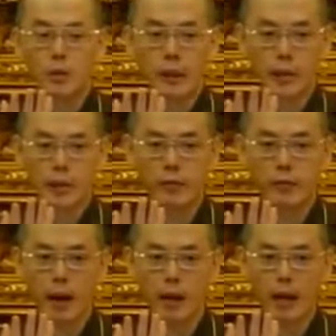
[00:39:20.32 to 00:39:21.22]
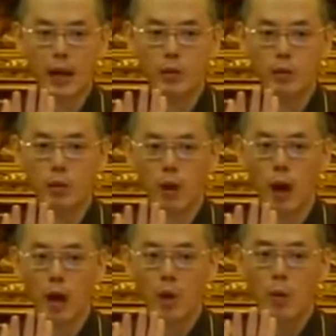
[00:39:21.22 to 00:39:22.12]
所以他师傅骂了他一句
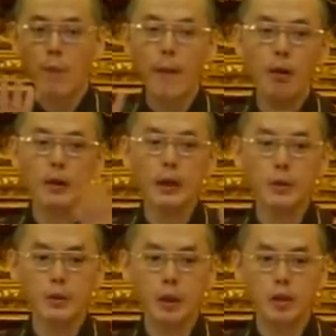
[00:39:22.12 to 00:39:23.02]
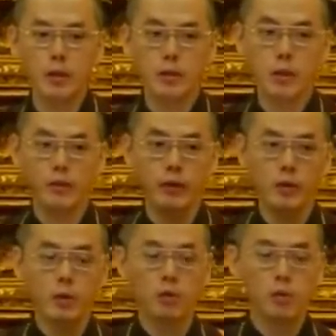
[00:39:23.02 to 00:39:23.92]
话：“我抱那个女人只有十
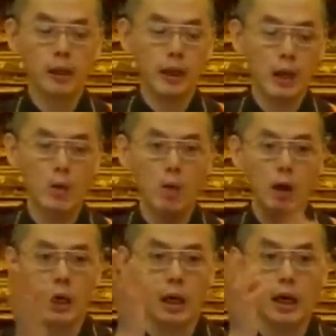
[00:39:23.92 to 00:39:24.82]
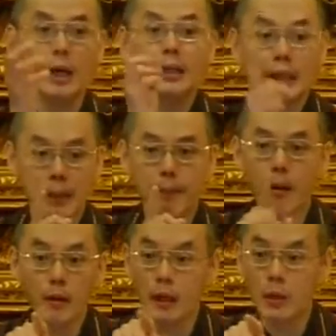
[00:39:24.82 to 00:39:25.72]
分钟，就让他过河了。你
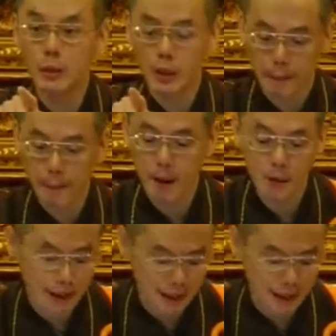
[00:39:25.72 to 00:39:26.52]
抱那个女人抱